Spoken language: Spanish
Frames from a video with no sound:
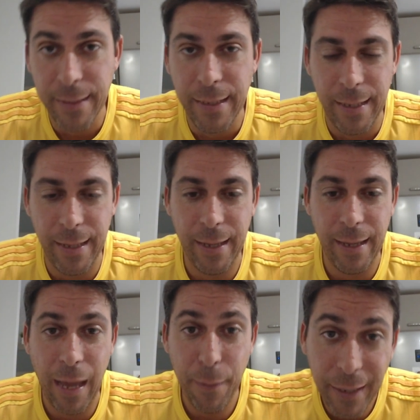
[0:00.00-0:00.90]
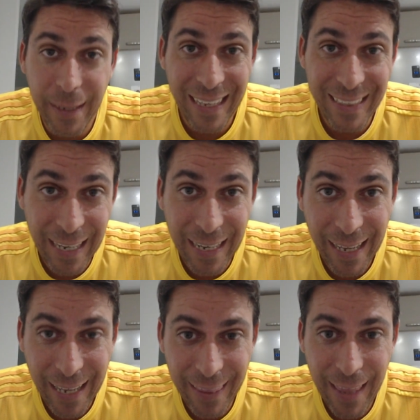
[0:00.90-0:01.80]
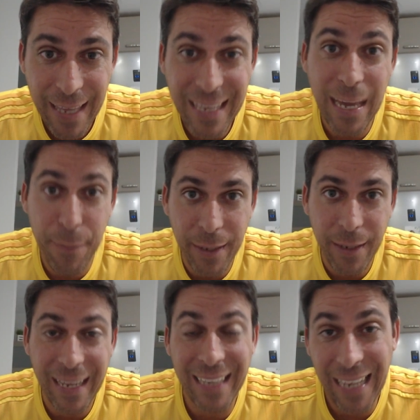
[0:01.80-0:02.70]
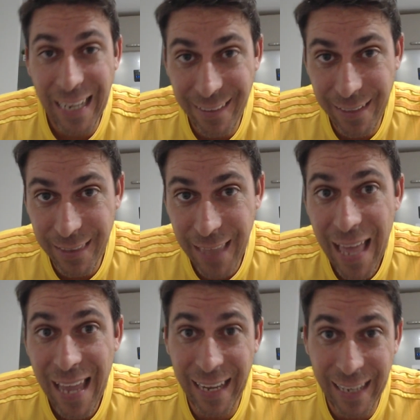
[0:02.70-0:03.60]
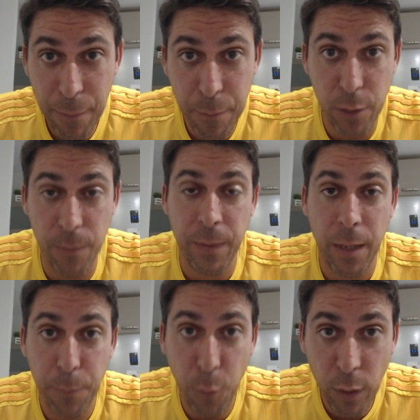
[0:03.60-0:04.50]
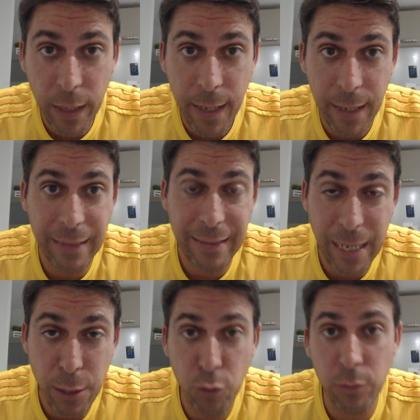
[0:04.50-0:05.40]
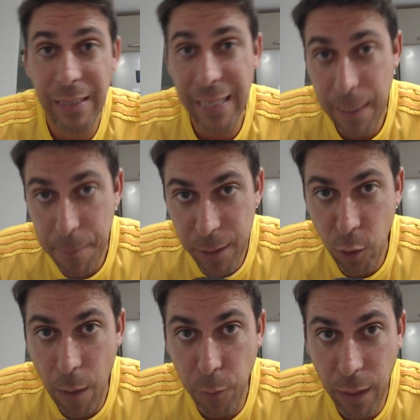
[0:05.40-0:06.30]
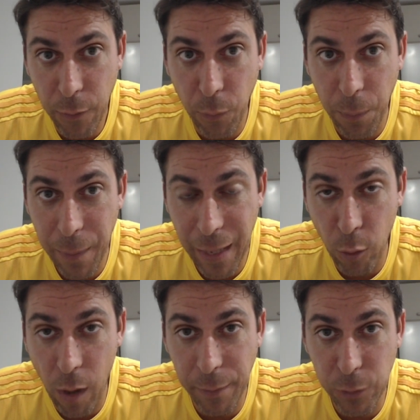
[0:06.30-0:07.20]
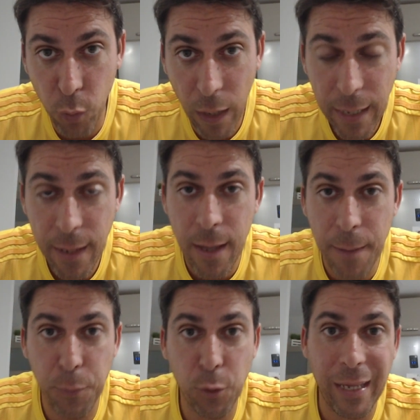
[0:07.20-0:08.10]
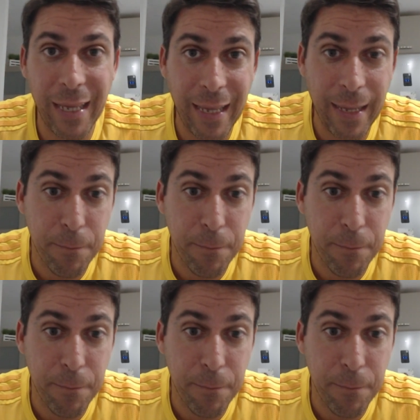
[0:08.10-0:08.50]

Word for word: eh, a ver qué tal les queda y a ver qué tal les sienta el cambio. Porque este año tienen menos abonados de lo habitual, porque